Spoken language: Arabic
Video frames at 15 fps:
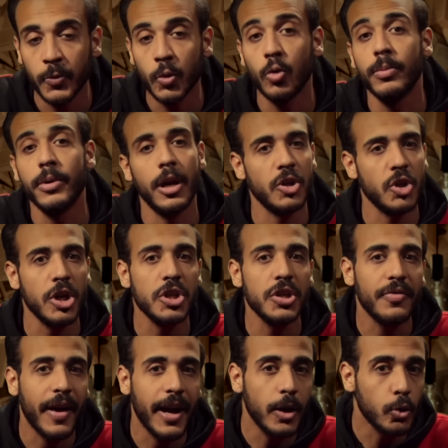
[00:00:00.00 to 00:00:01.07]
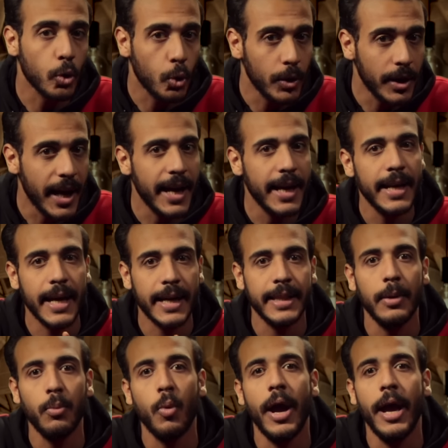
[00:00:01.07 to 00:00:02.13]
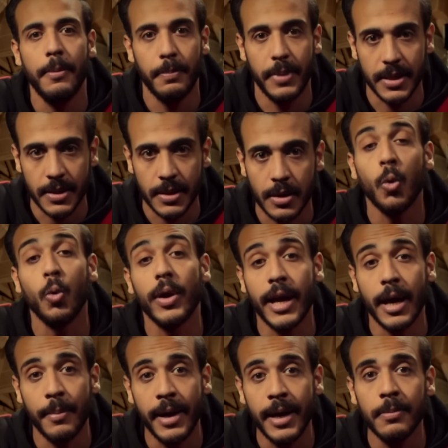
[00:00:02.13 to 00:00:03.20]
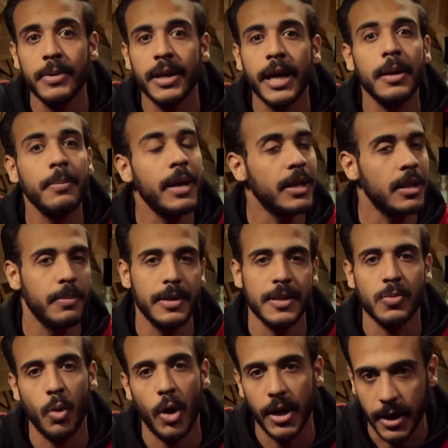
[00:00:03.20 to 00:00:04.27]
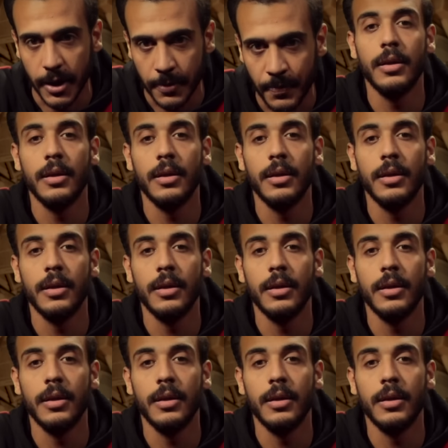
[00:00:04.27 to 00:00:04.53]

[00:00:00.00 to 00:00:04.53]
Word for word: وما نشرش في حياته كلها الا كتاب واحد بس وكمان من غير ما يكتب اسمه عليه